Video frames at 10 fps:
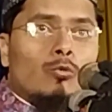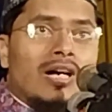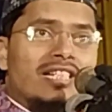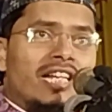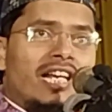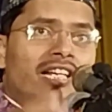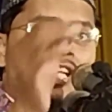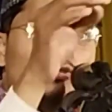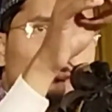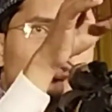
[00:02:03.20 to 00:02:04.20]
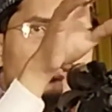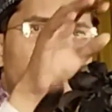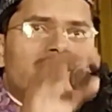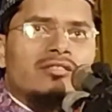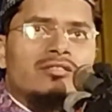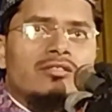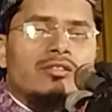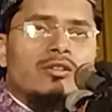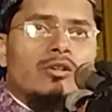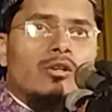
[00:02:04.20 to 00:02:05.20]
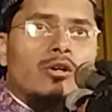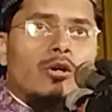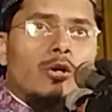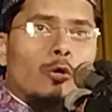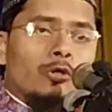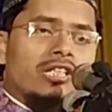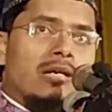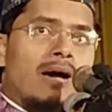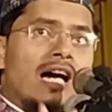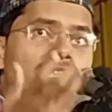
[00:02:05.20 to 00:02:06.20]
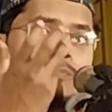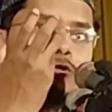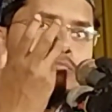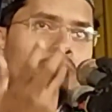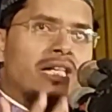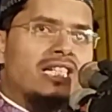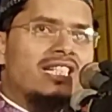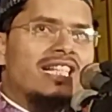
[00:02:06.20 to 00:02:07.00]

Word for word: वजीनतुन उसके बाद जब तुम 20